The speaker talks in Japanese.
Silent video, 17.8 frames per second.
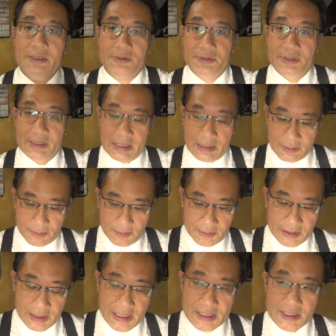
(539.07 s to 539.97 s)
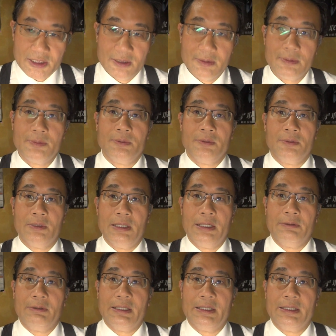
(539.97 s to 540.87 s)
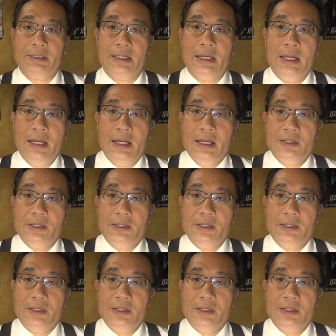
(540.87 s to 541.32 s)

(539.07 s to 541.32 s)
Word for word: それからこの低地の部分とあるわけです